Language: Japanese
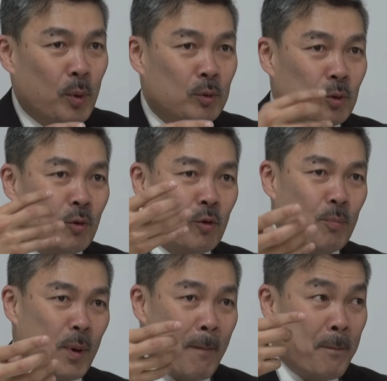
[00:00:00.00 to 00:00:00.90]
本と
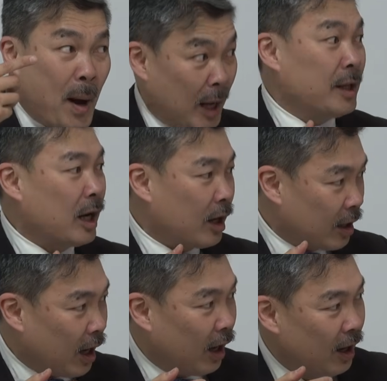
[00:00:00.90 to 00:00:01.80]
ヨーロッパはバカだか
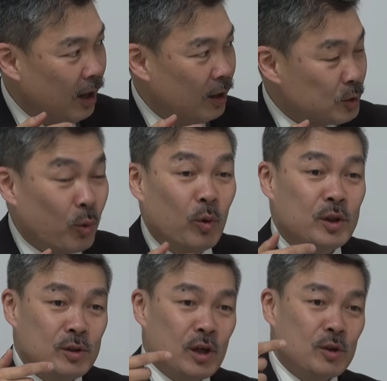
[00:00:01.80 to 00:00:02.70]
ら。消
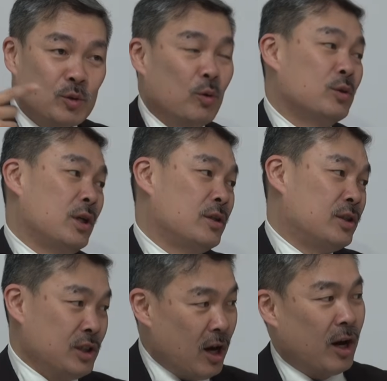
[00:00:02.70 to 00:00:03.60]
費税増税
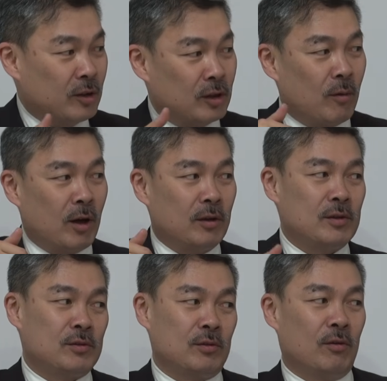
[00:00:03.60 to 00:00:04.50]
しやがったわけで
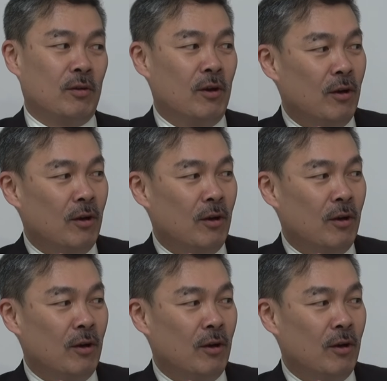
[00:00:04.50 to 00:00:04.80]
すよ